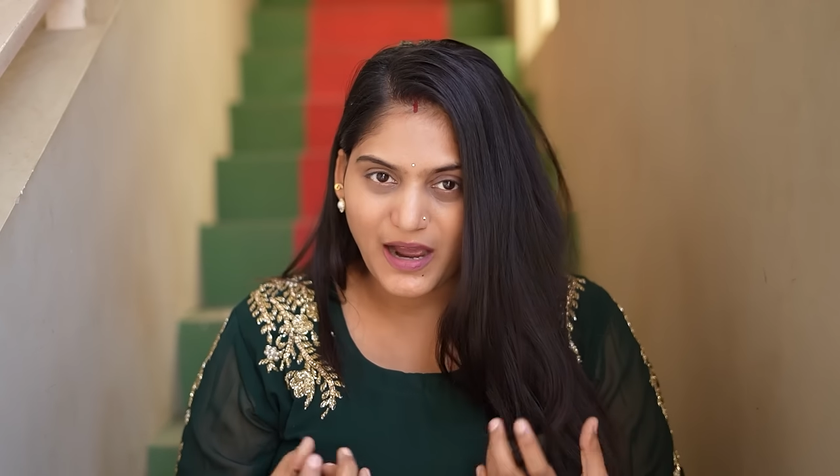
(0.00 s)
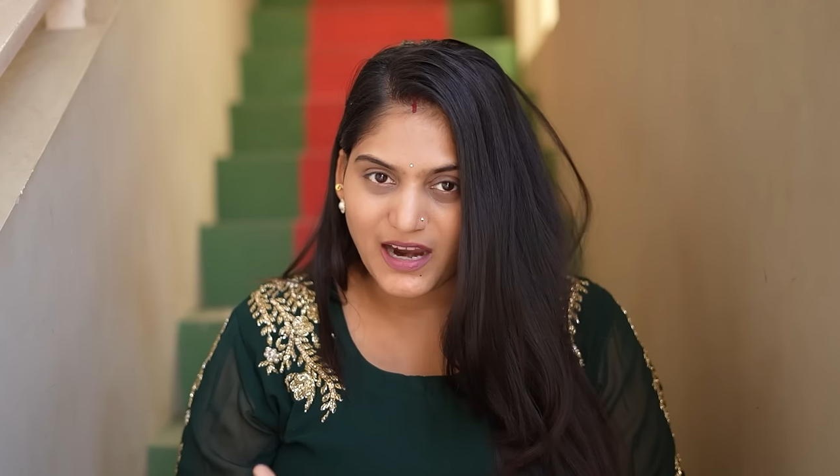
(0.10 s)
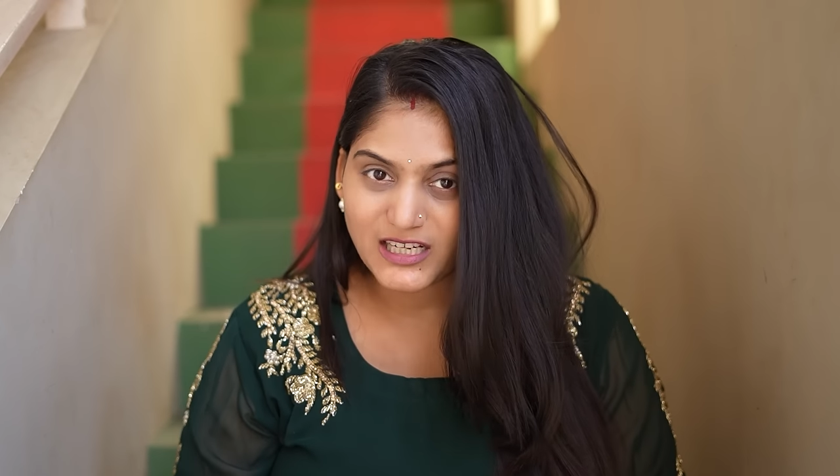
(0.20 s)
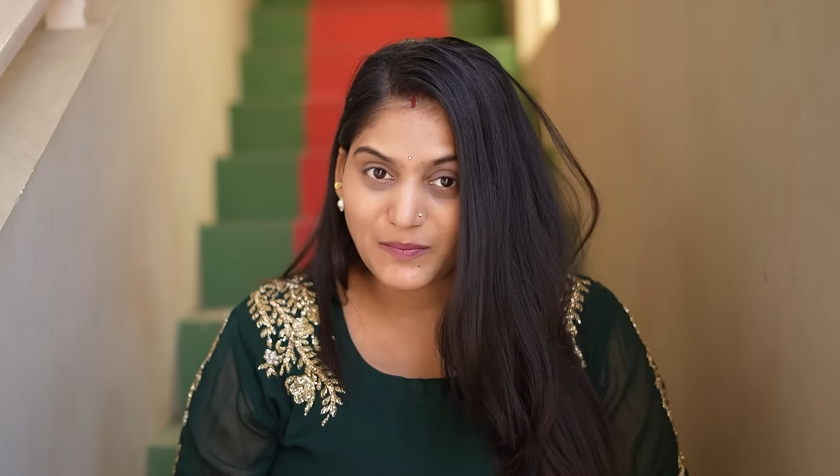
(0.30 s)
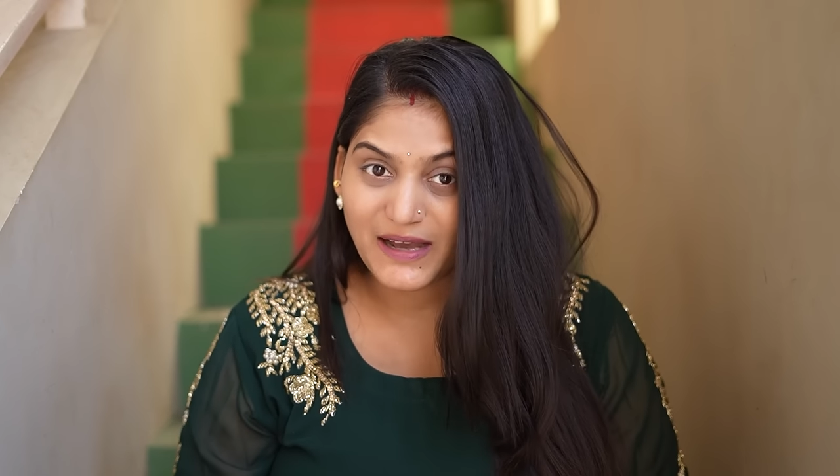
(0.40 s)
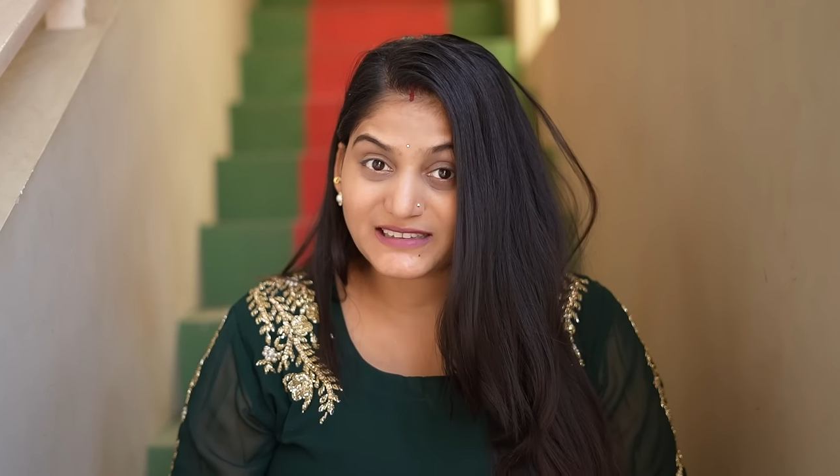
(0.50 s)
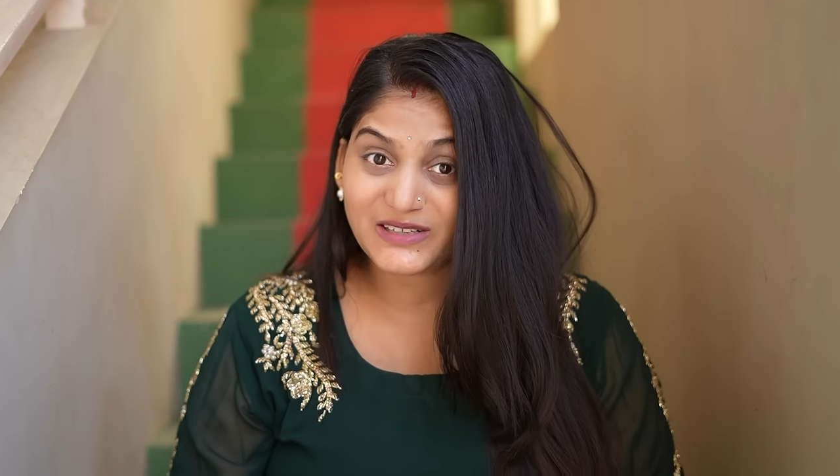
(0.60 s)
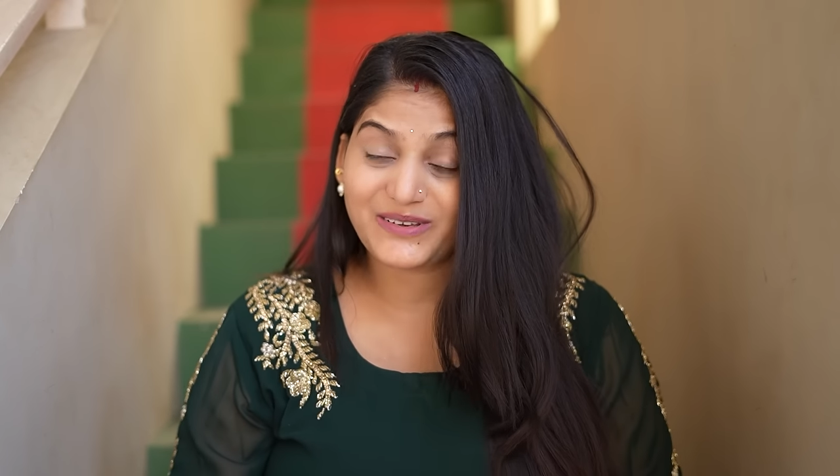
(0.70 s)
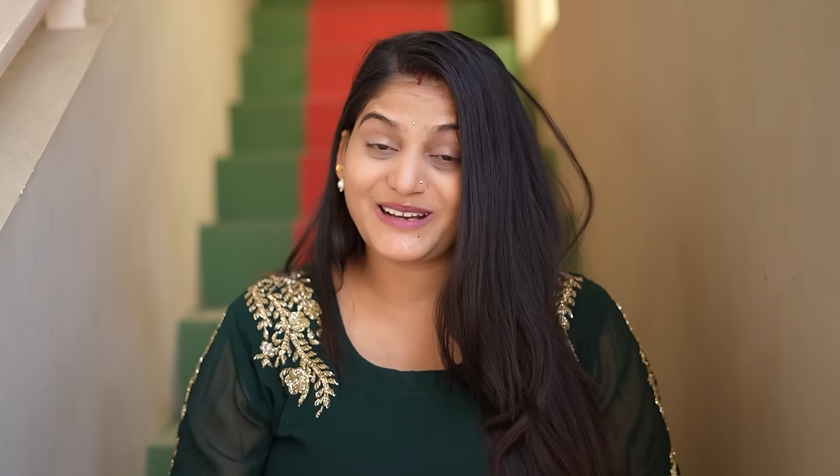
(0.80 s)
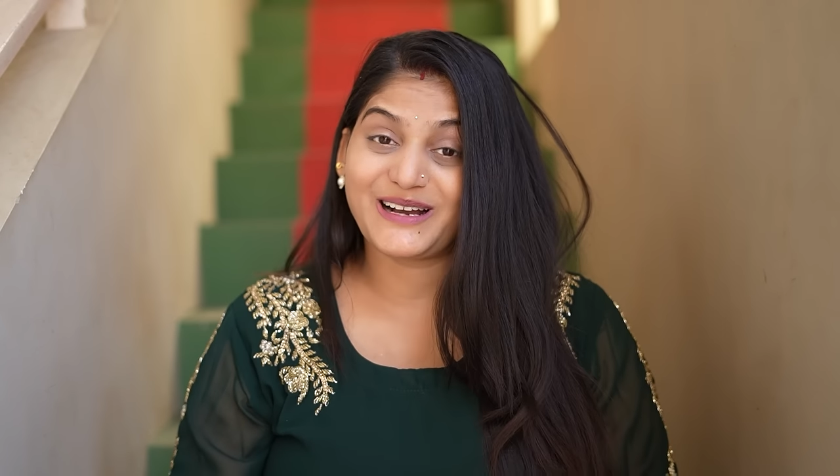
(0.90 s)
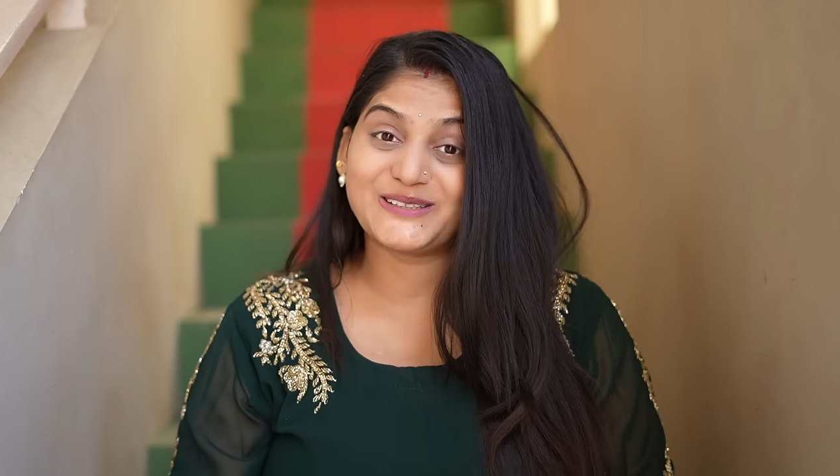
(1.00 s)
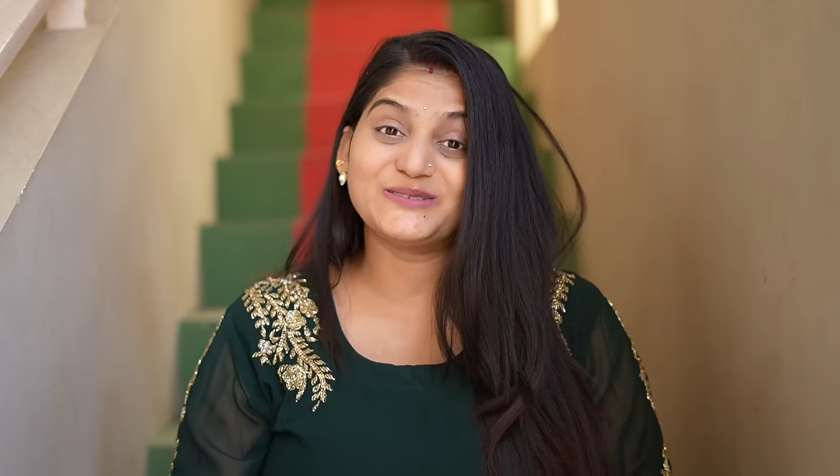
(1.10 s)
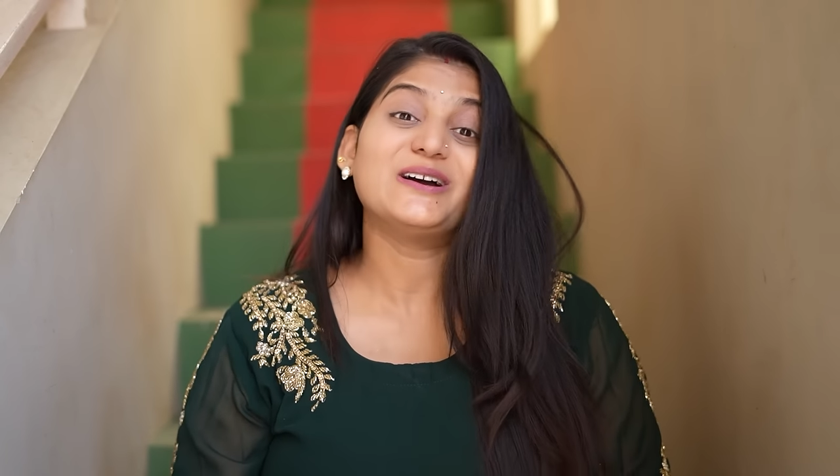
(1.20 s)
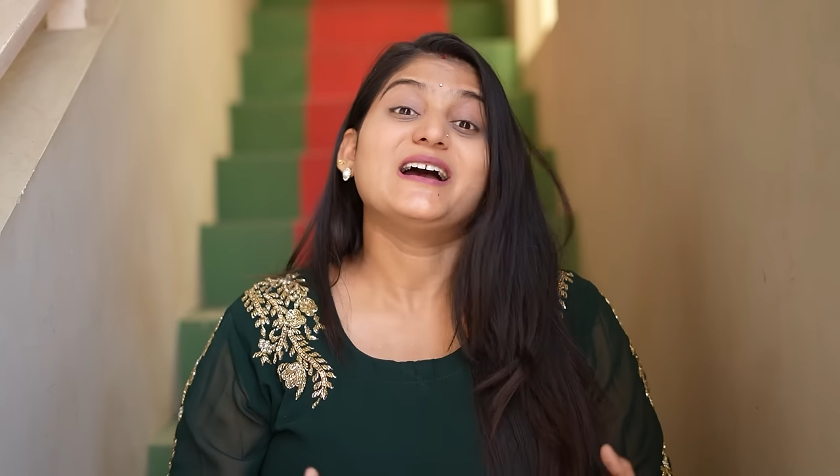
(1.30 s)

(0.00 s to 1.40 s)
పార్ట్ మాత్రమే కాదు